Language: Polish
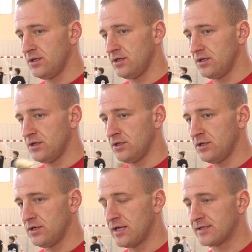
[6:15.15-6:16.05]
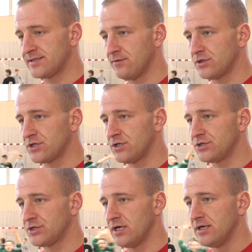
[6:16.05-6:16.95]
i, i na całe
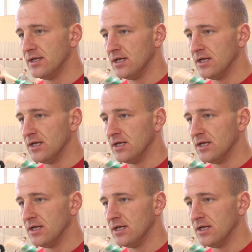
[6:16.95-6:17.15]
szczęście